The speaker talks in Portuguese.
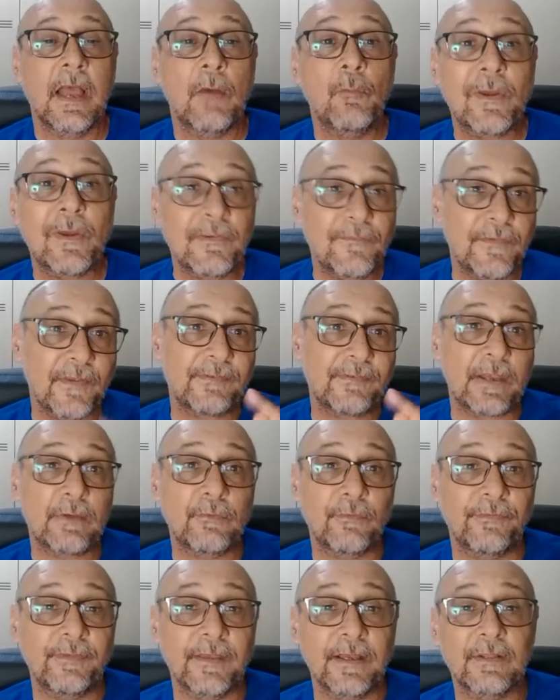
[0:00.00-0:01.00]
O
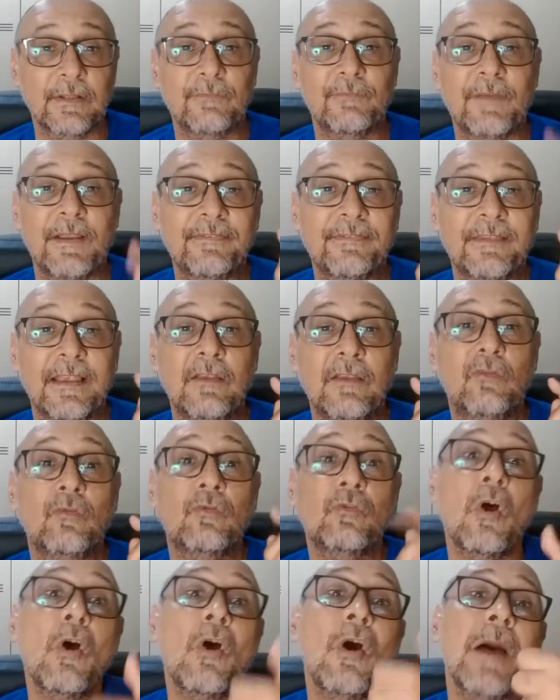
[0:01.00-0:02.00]
adversário do Santos vai sair
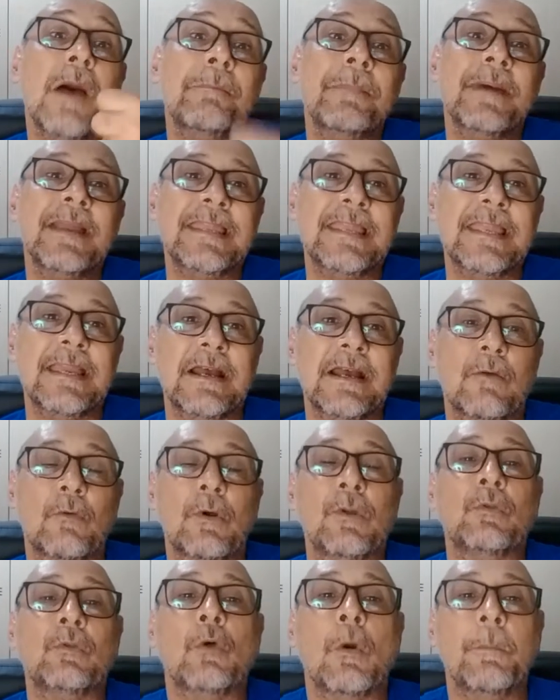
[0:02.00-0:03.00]
só amanhã,
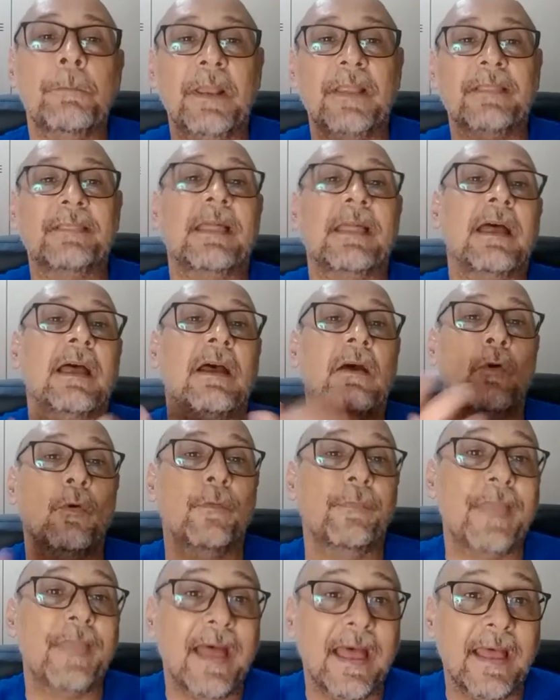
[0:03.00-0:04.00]
quando completar a
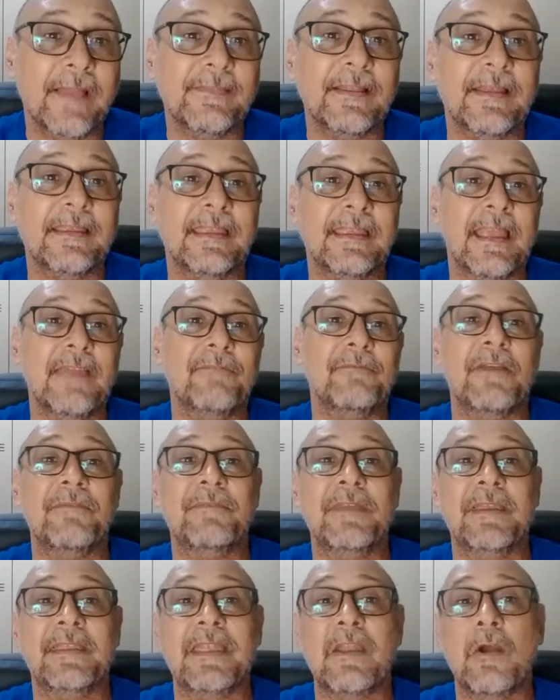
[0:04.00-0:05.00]
rodada, que aí vai
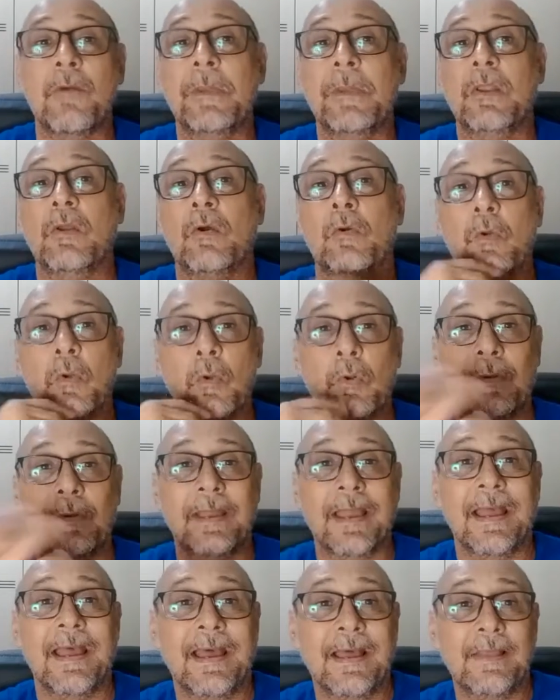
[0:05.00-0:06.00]
ver quem é o melhor
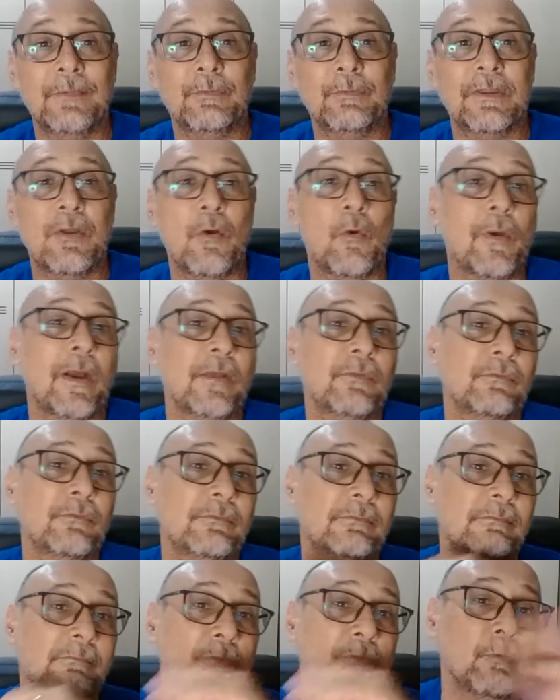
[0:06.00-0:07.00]
colocado, quem é o
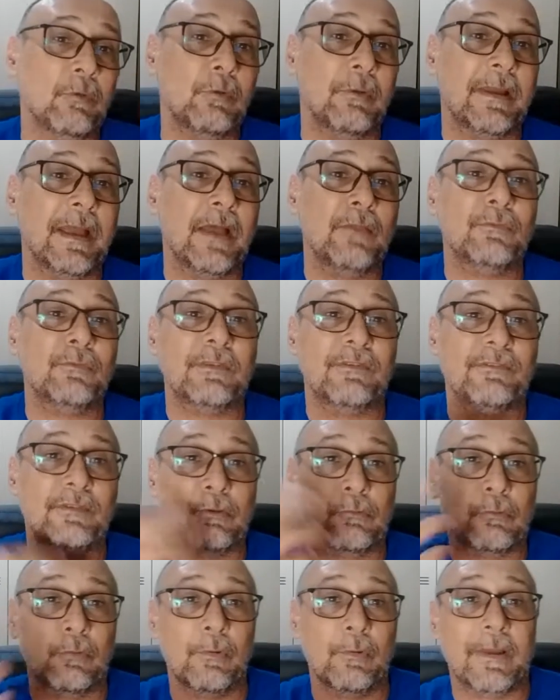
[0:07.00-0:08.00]
quarto colocado, o
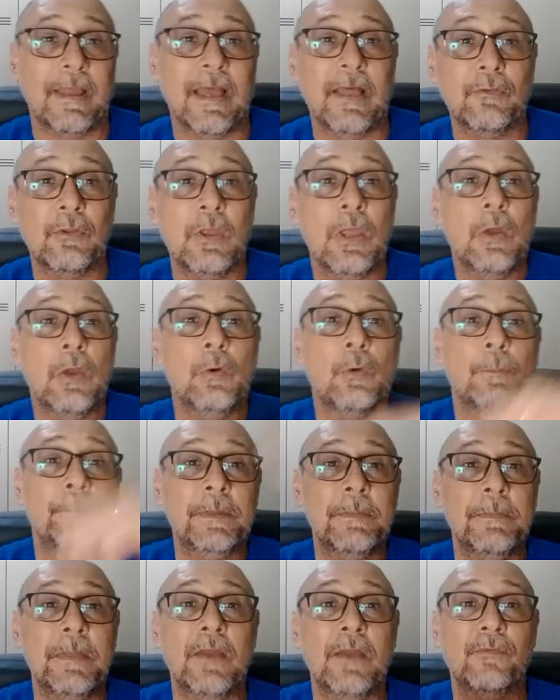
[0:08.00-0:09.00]
terceiro colocado, o
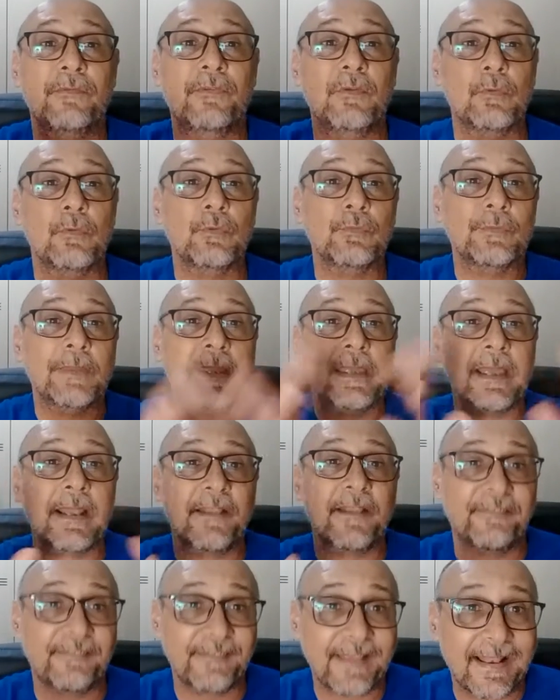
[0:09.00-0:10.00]
primeiro, o segundo,
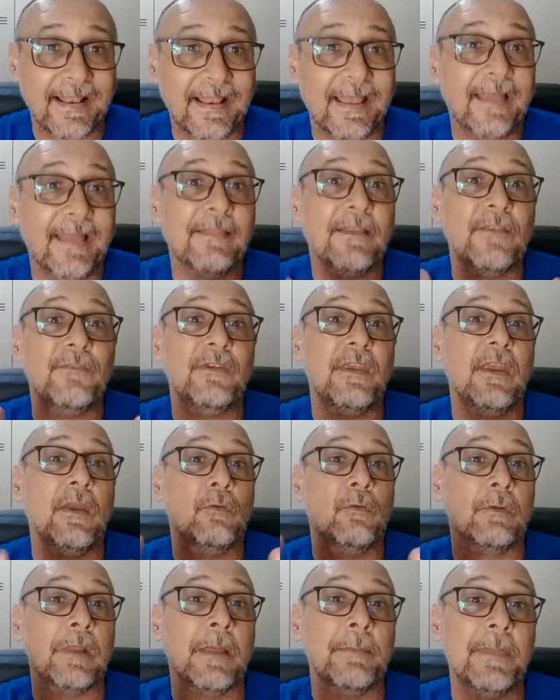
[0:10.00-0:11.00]
aquela salada de
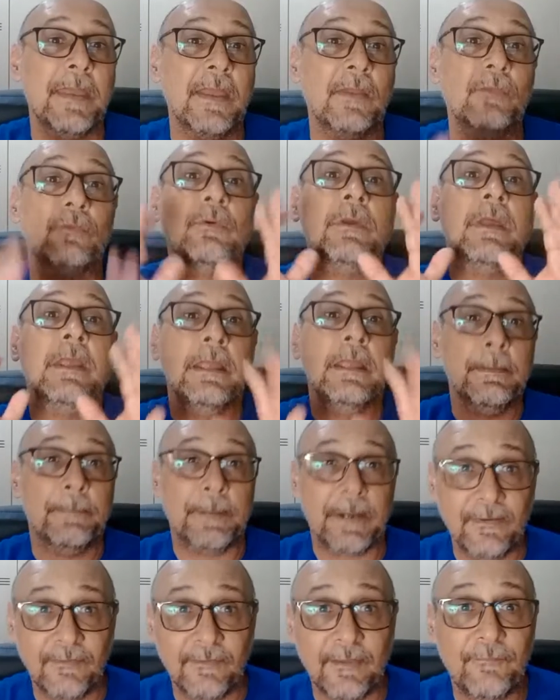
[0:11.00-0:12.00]
regulamento
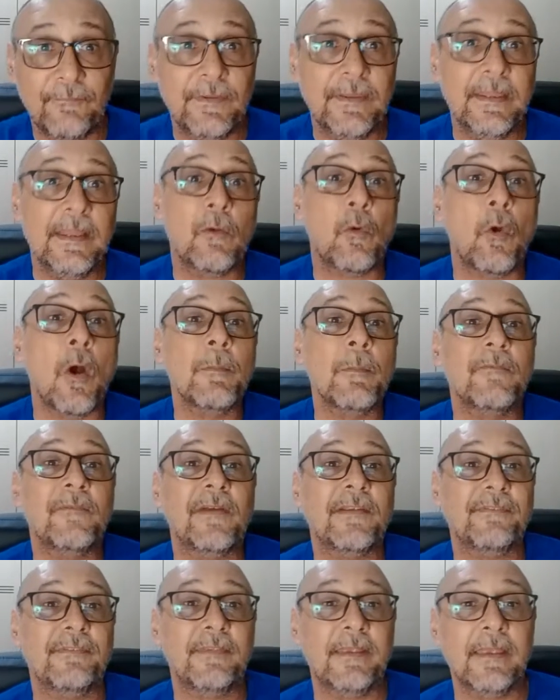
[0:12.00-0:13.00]
para a gente definir como
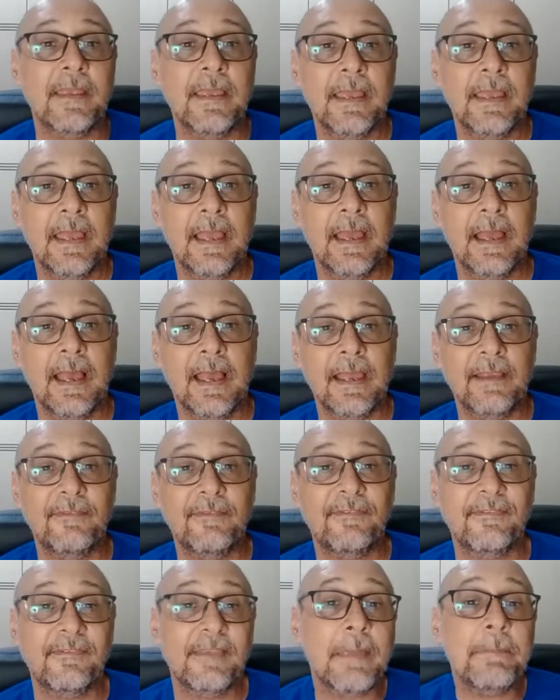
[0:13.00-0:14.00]
vai ser
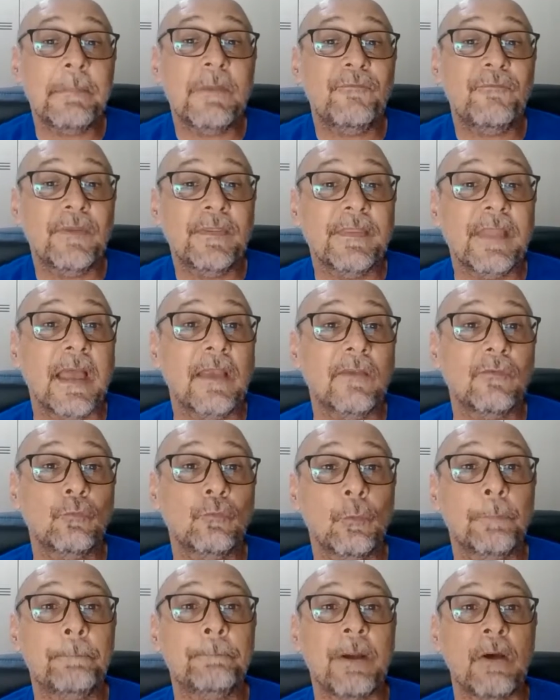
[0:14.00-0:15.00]
as semifinais
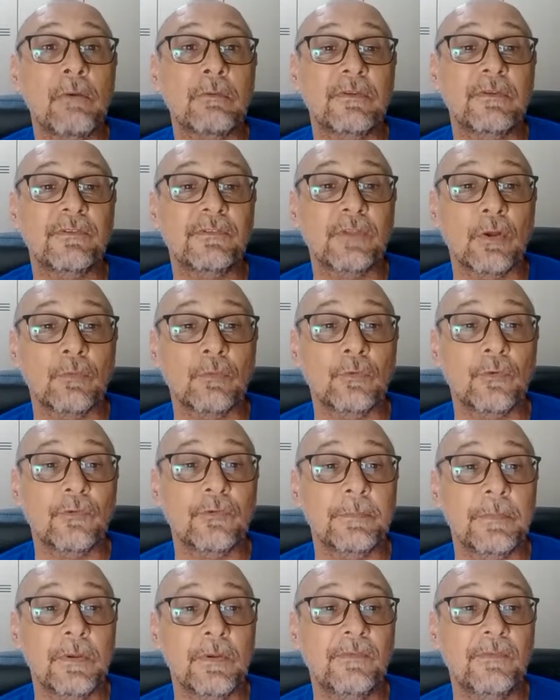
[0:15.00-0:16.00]
do Paulistão
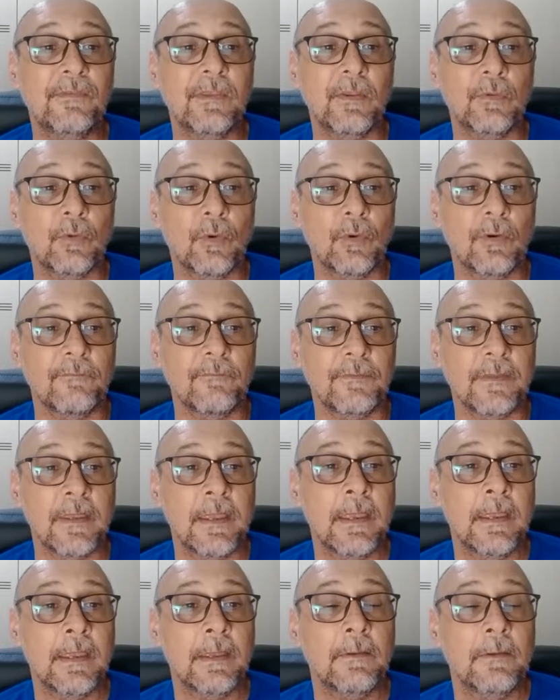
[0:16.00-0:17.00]
2019.
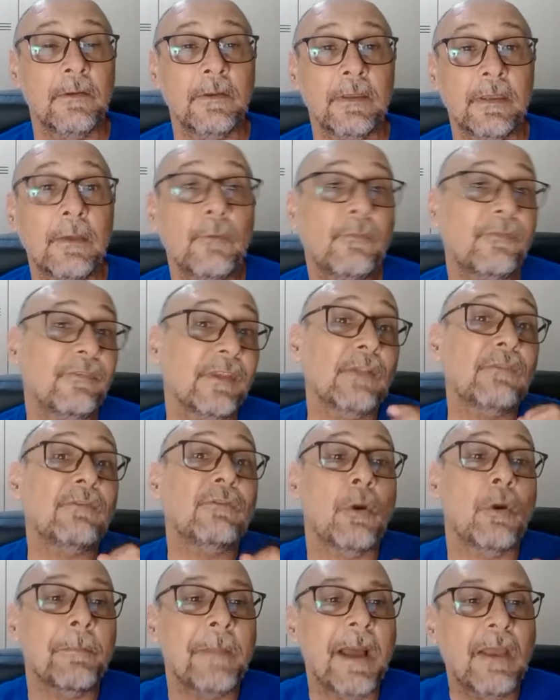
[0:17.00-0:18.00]
E o Santos
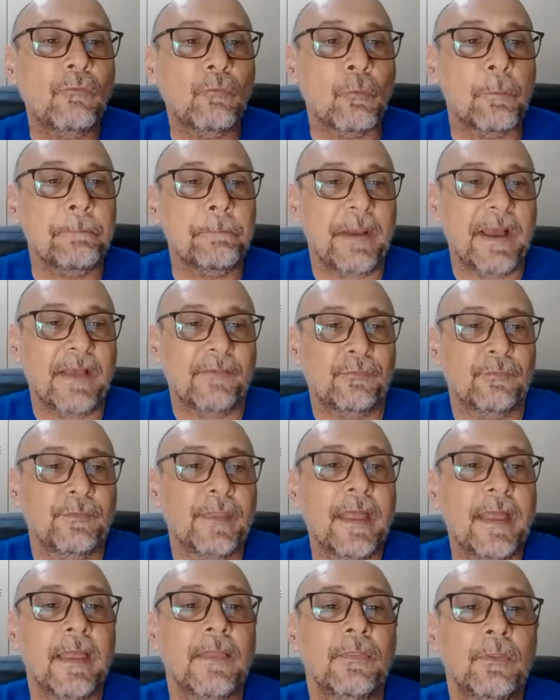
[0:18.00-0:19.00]
deu mais um passo,
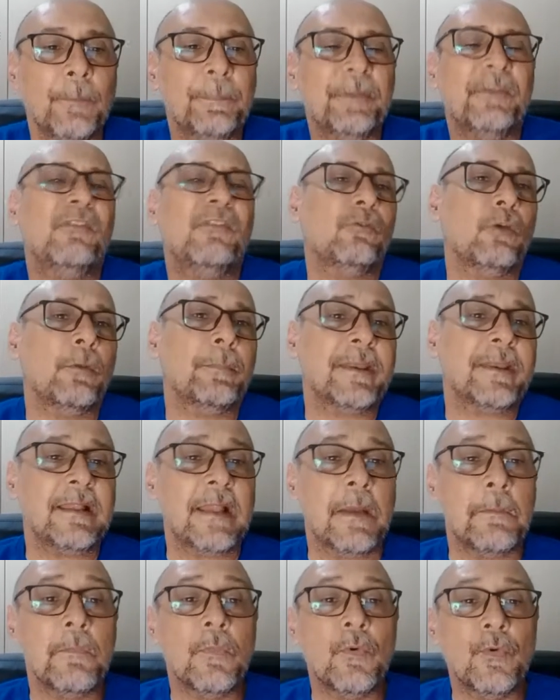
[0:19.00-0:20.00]
né? Não precisou
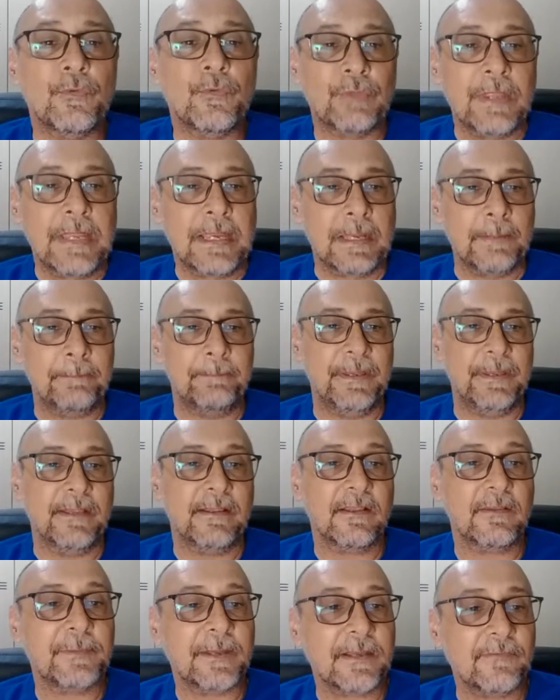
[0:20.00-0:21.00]
brilhar muito em
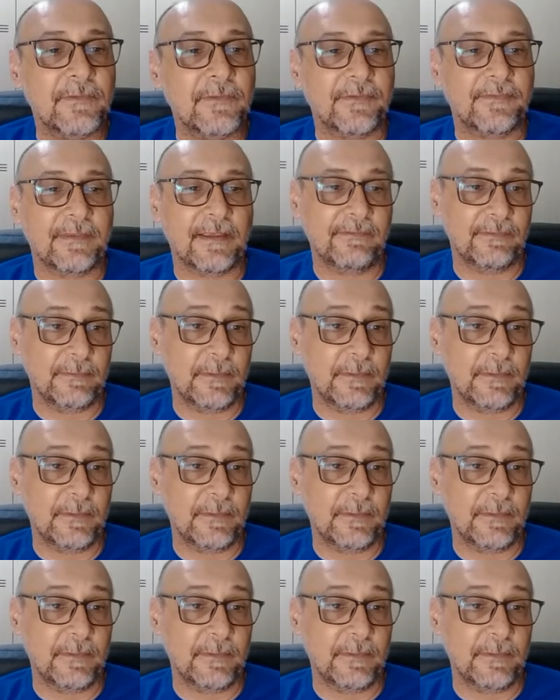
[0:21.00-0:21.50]
Campinas para avançar às